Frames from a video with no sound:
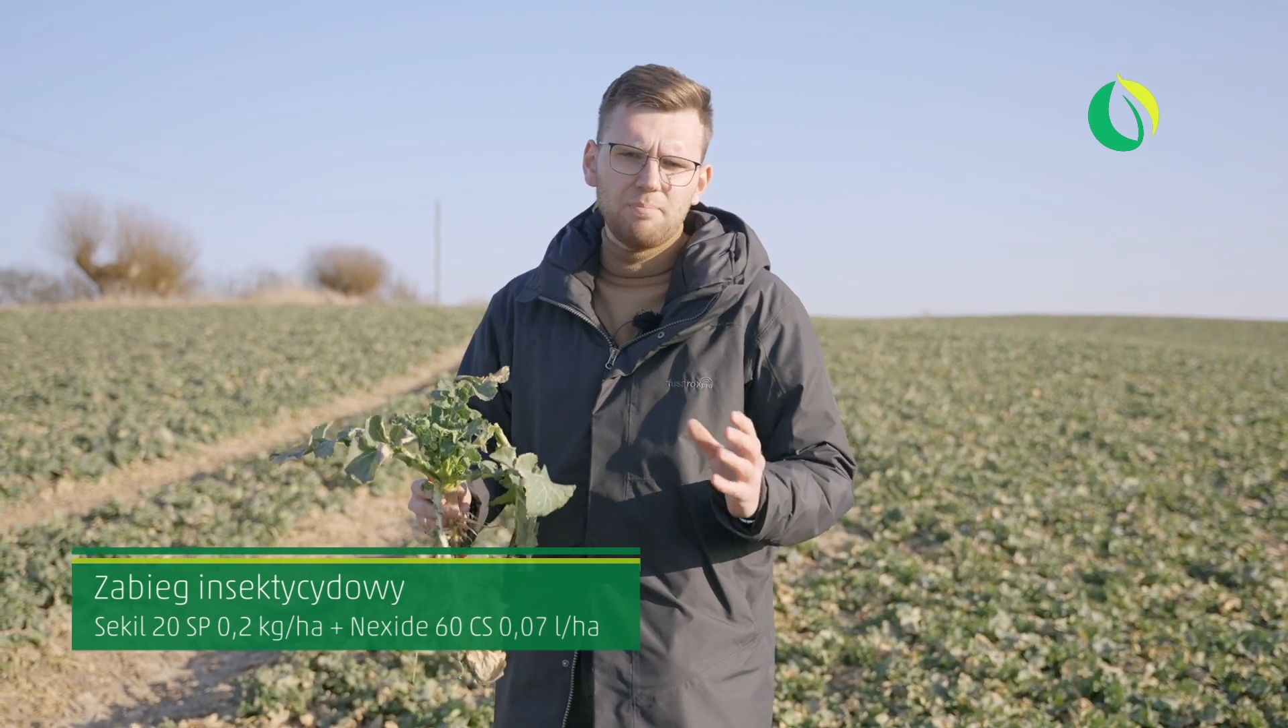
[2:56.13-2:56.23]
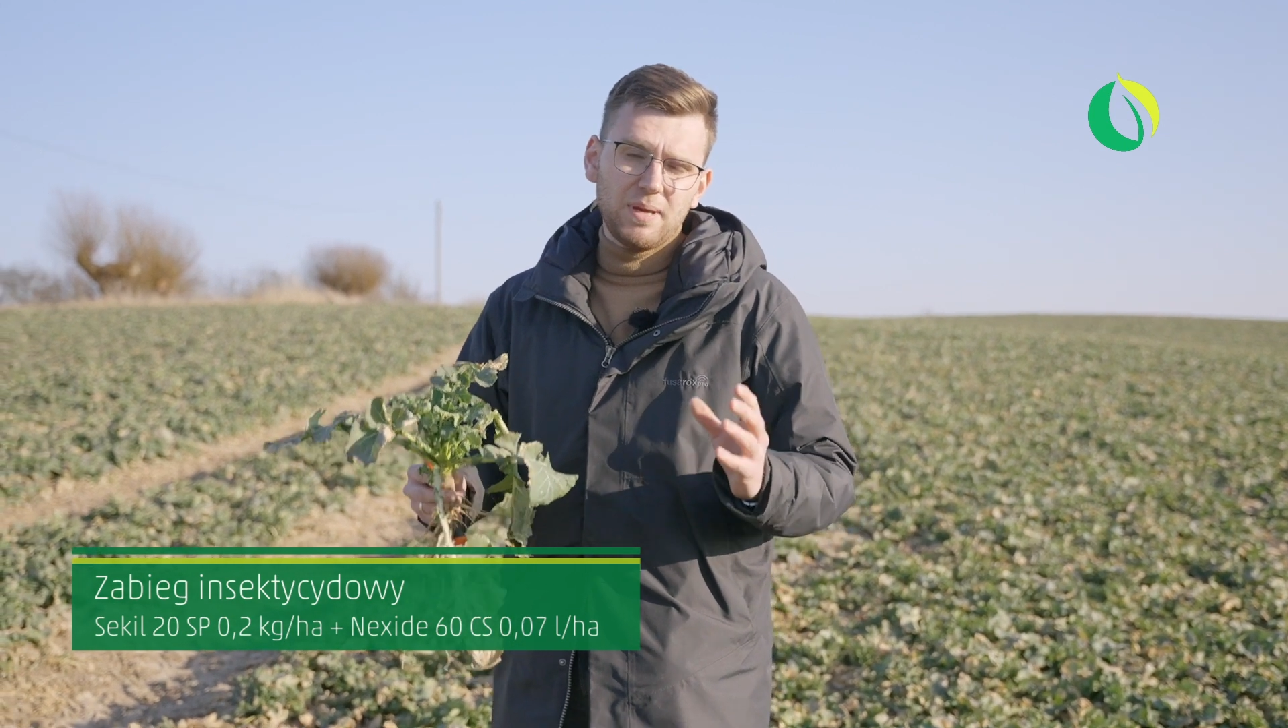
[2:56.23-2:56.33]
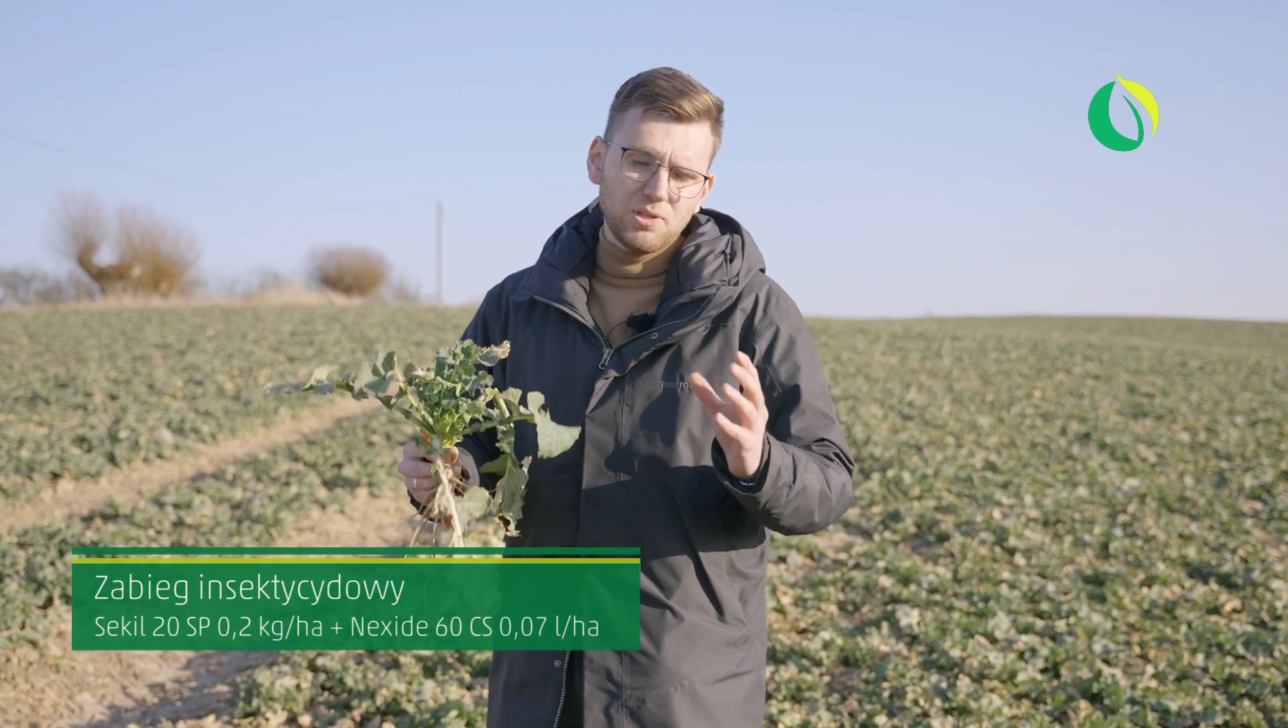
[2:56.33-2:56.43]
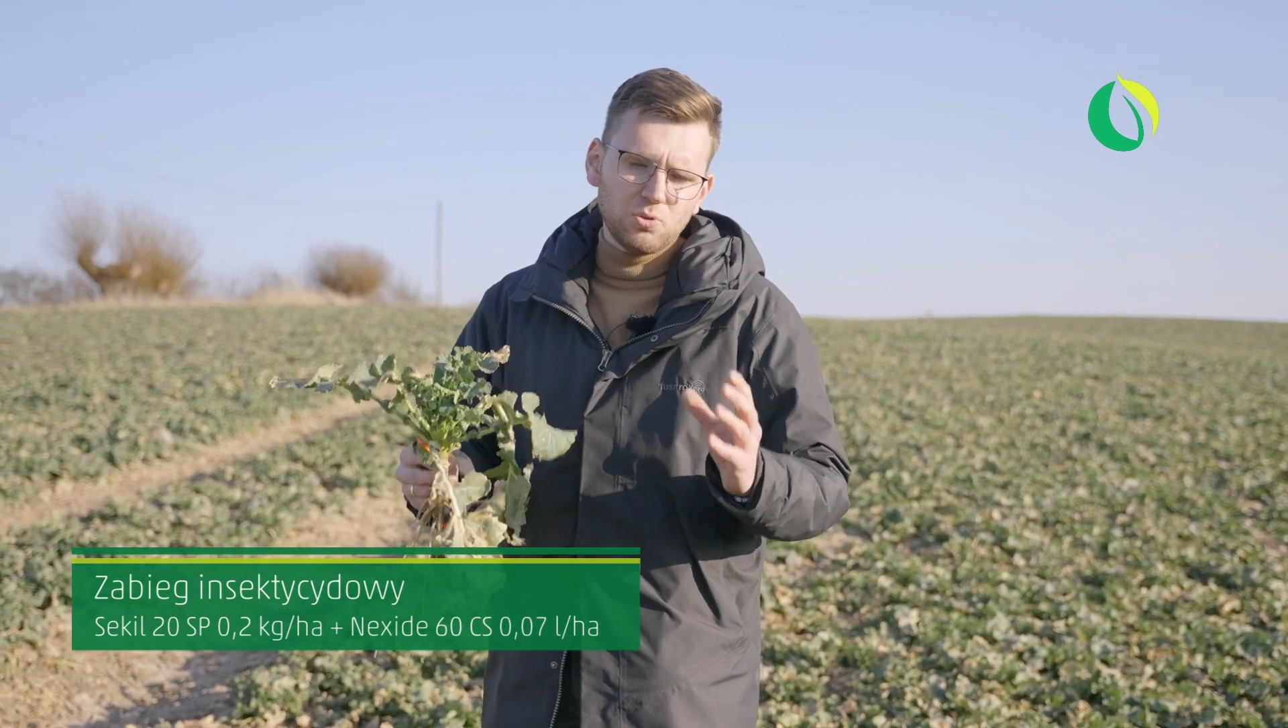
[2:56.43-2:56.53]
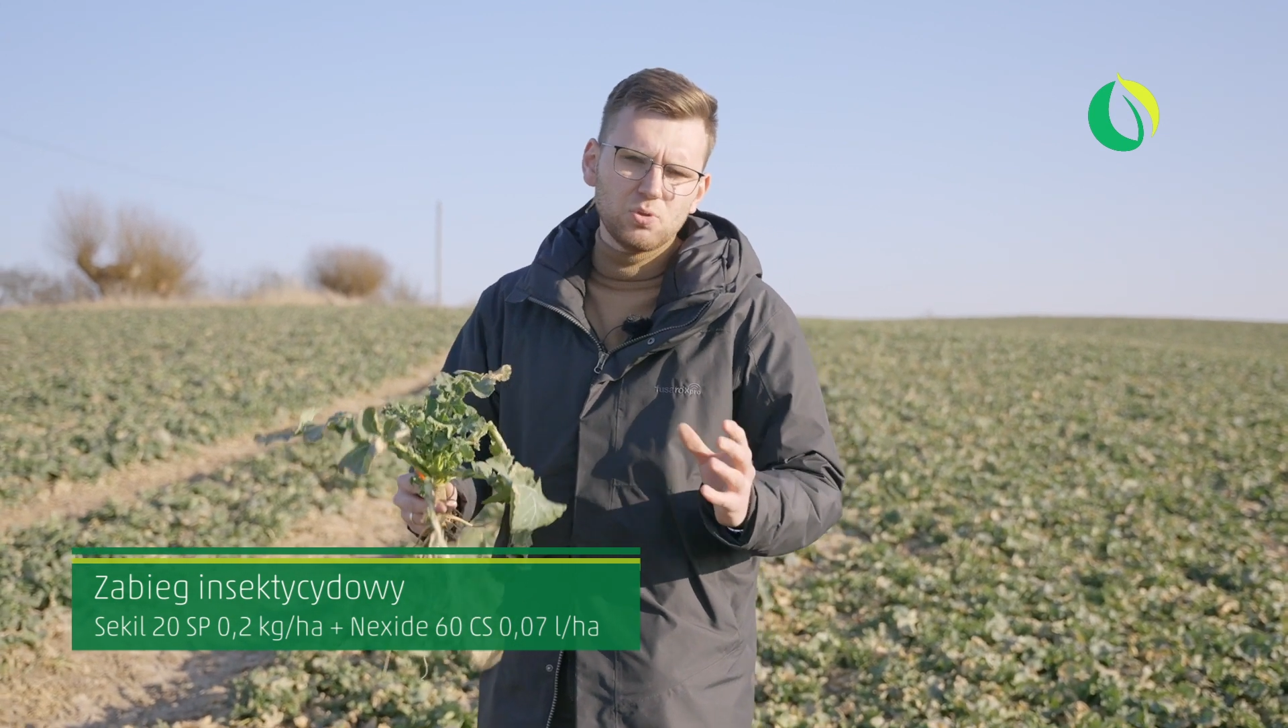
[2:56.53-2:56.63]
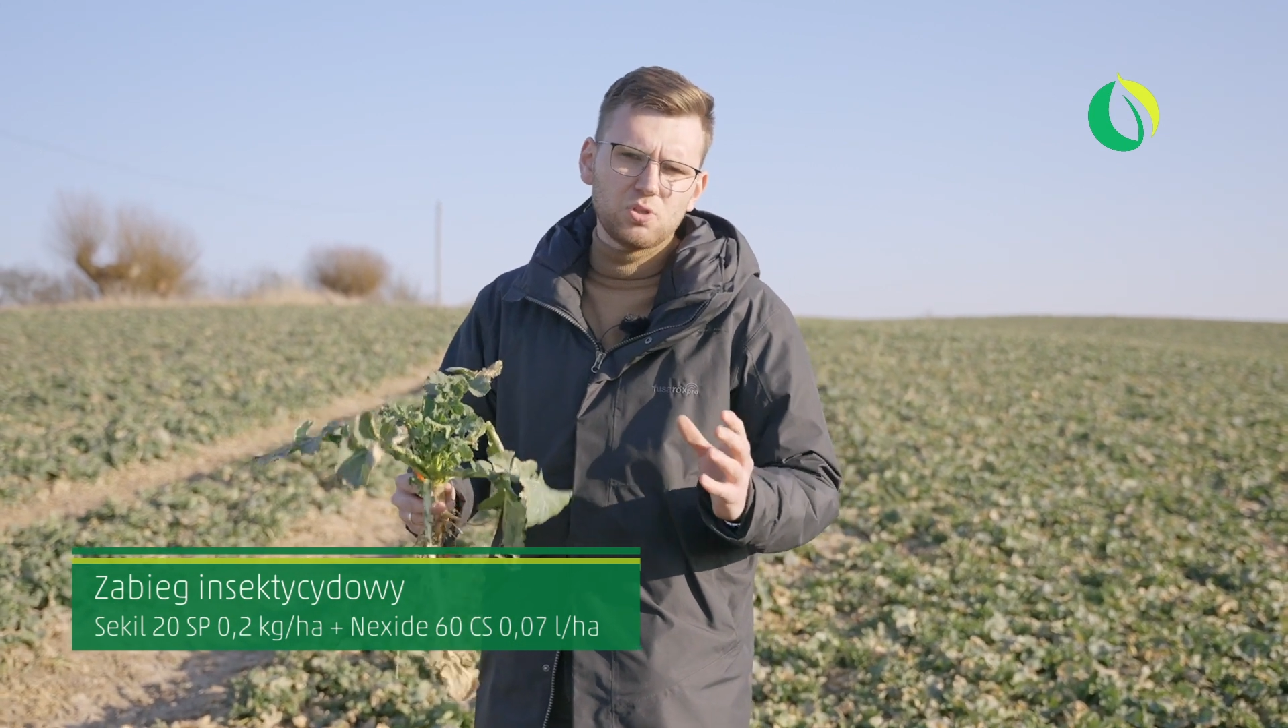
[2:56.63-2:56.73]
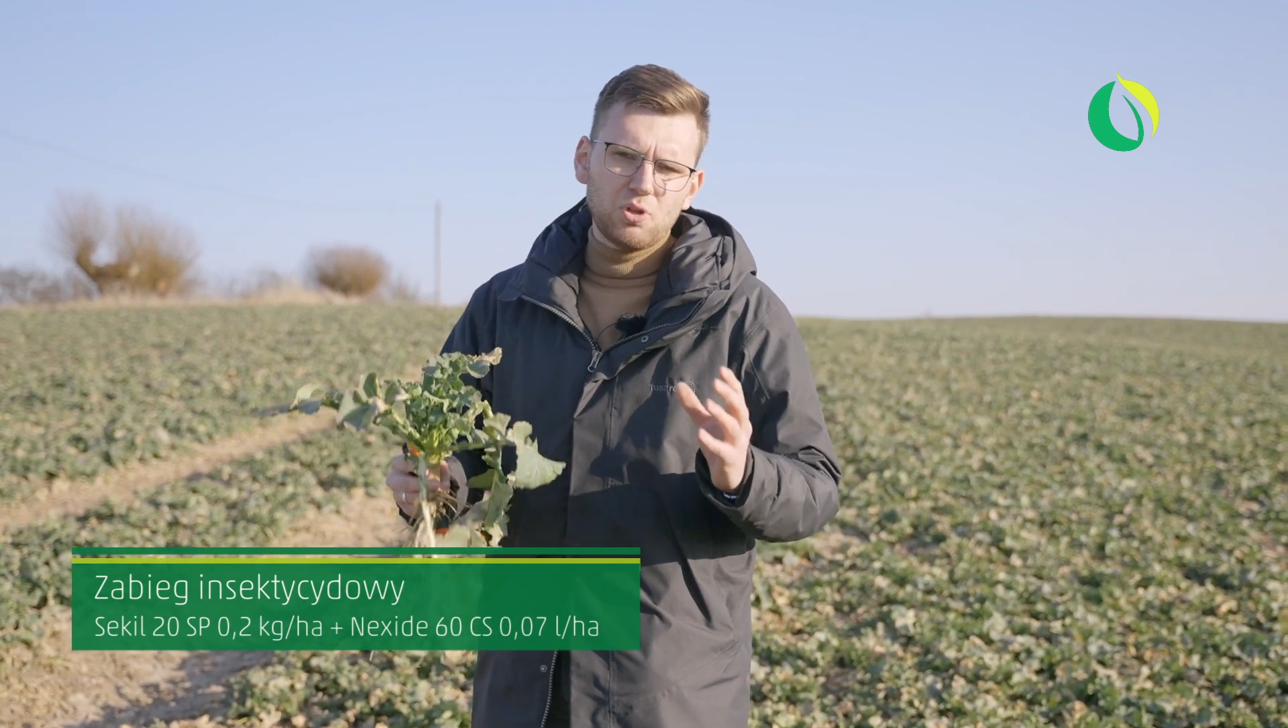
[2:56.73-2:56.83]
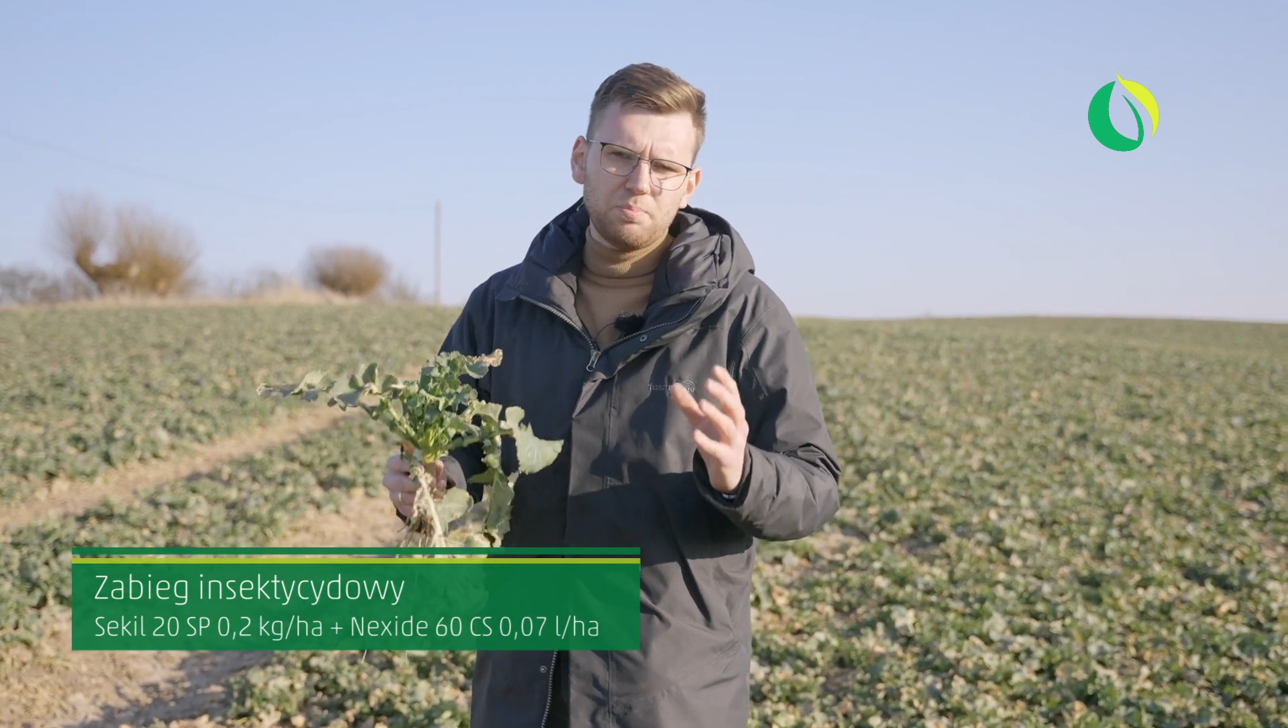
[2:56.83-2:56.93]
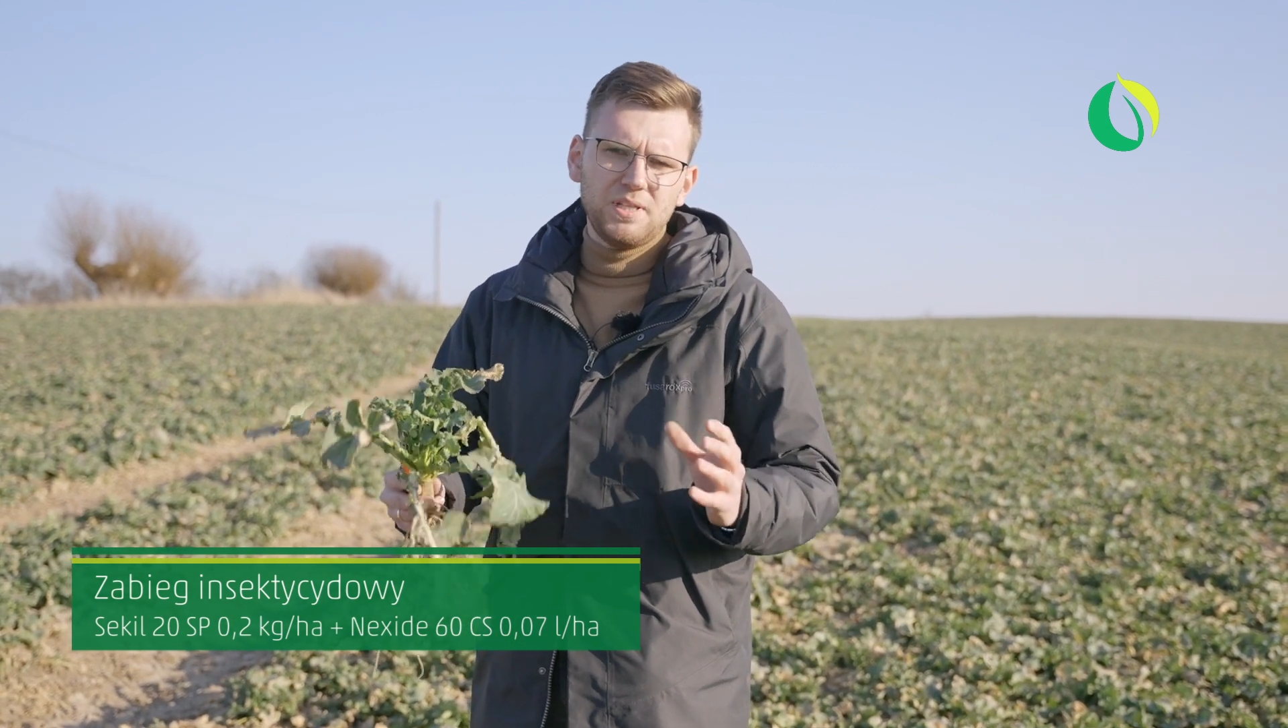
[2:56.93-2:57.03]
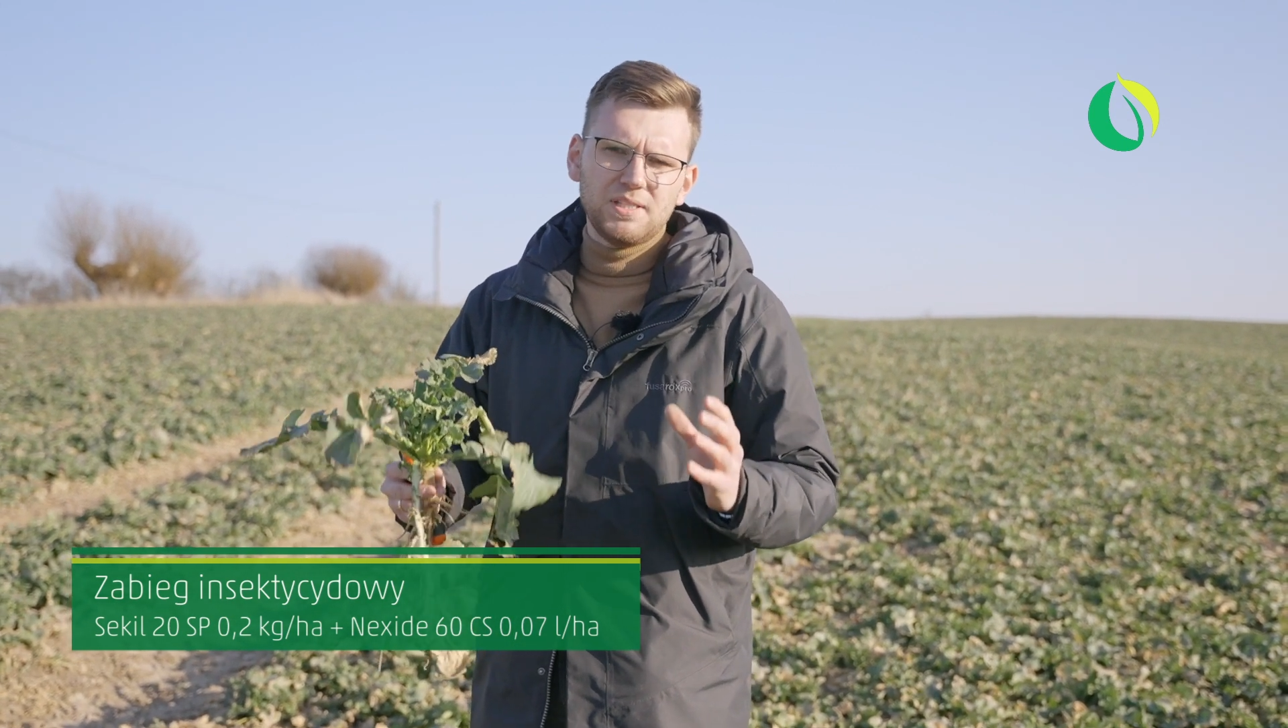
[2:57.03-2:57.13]
5
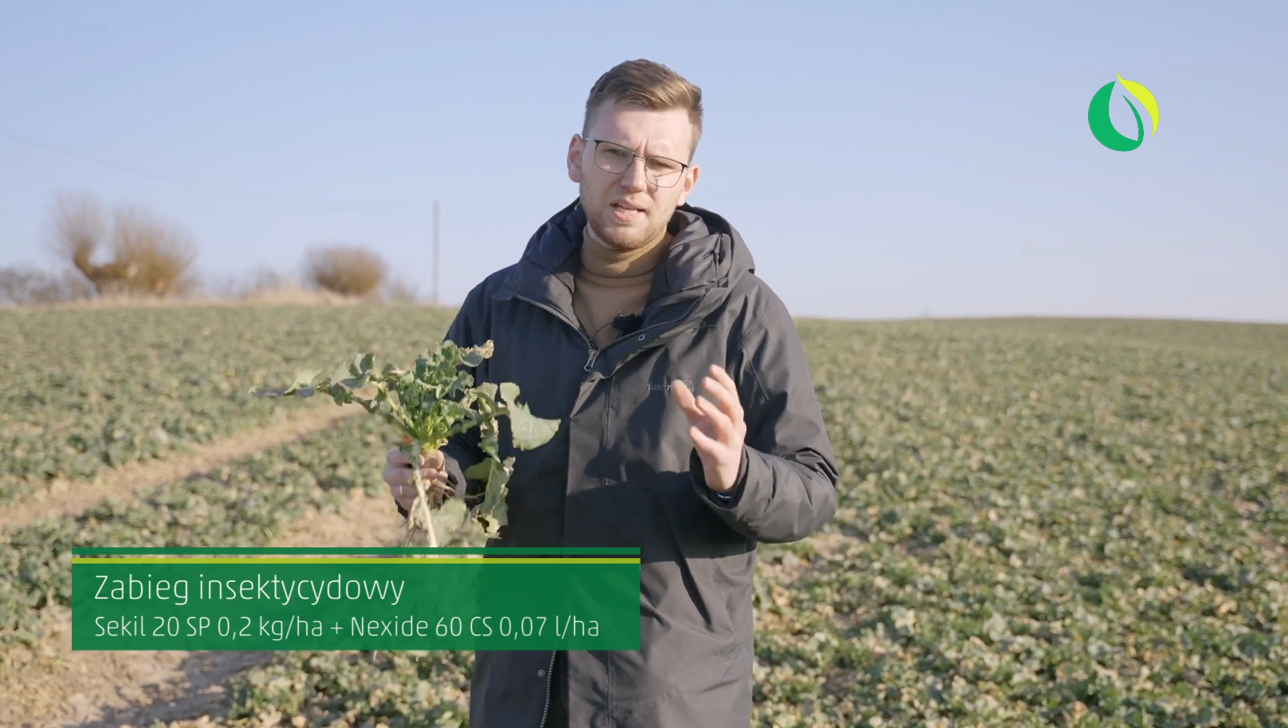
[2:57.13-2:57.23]
stopni